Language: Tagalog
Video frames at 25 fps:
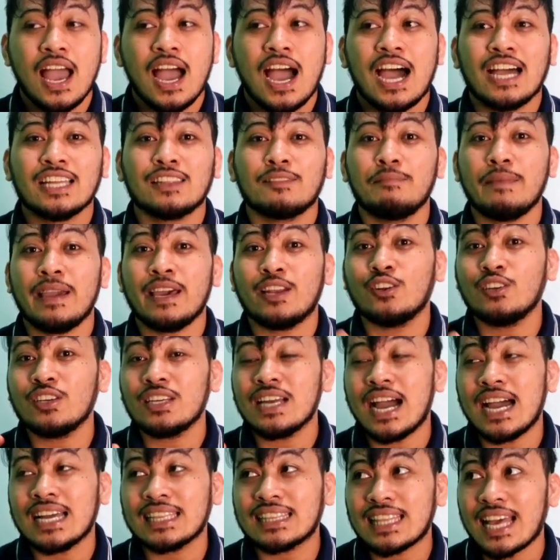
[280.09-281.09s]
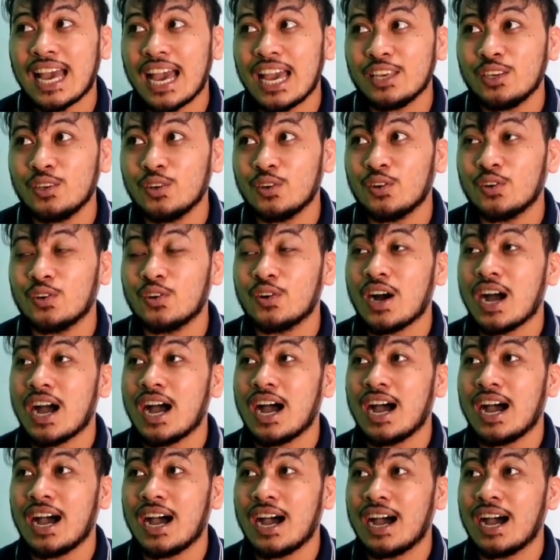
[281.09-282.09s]
At meron nga tayong
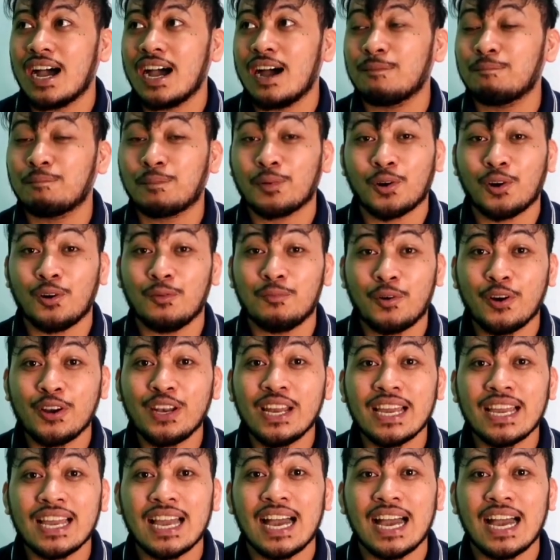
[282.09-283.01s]
uh, promo na